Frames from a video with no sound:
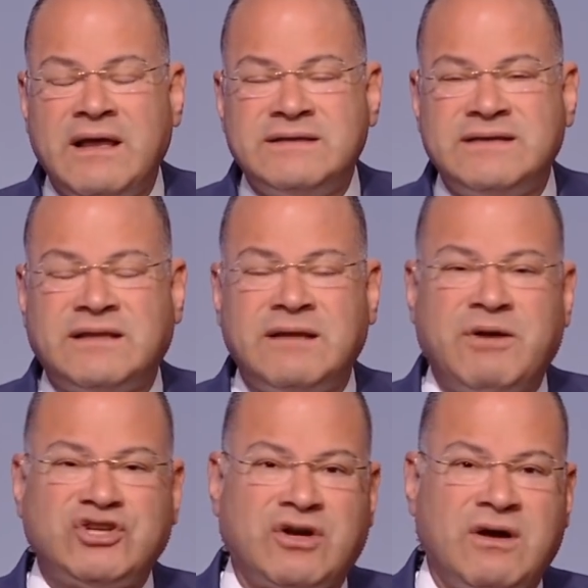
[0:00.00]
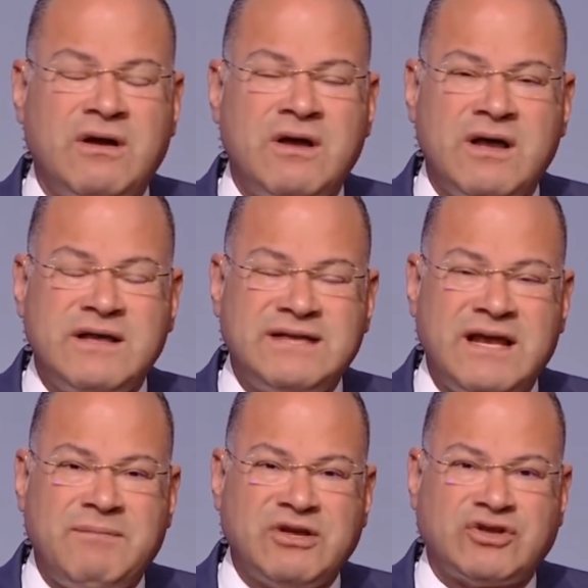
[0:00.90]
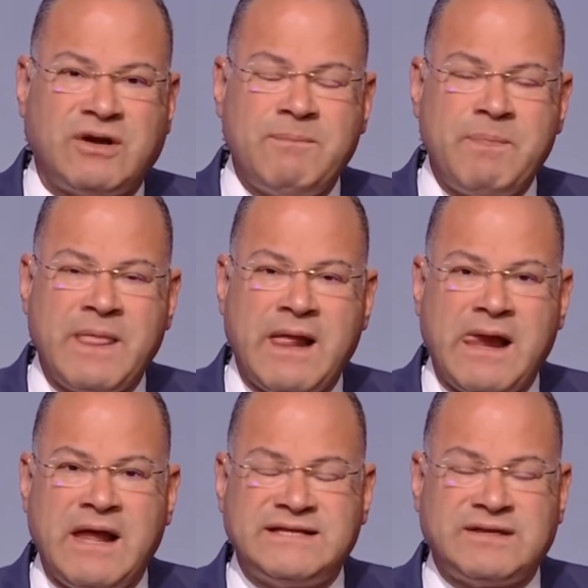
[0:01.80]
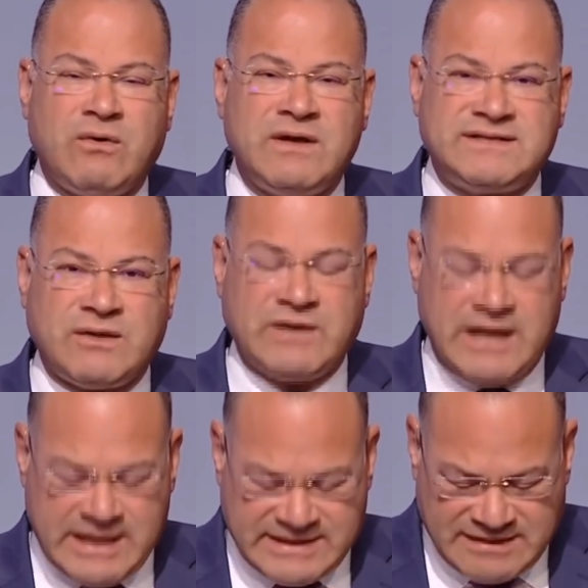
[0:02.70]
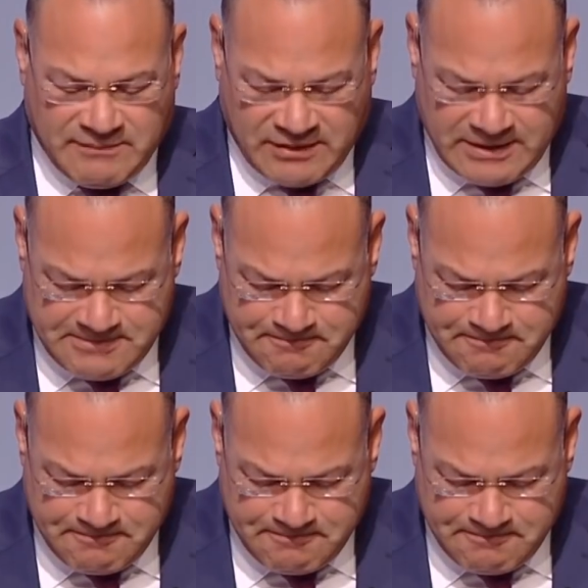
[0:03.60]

ذات البشره ذات البشره السوداء السمراء